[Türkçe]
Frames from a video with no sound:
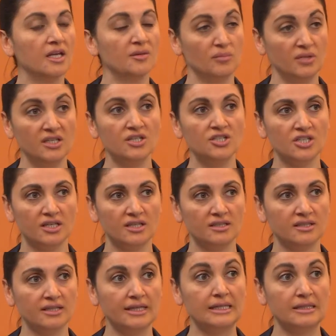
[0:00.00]
Bir iş
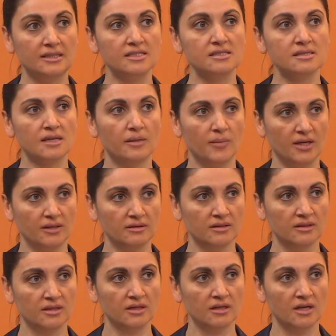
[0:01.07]
yerinde gittiğin zaman
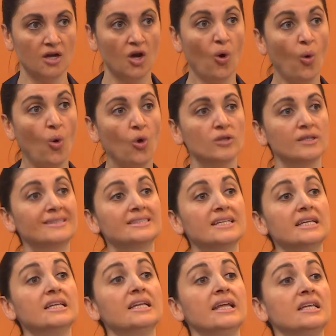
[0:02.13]
o
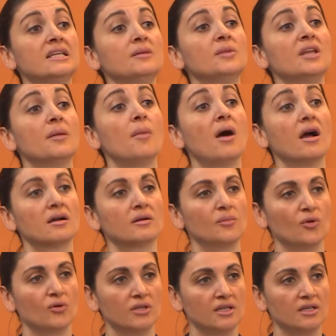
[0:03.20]
senin eğitimine
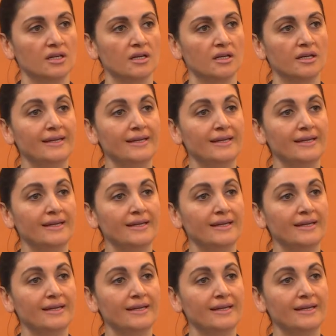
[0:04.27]
bakmıyor dedi.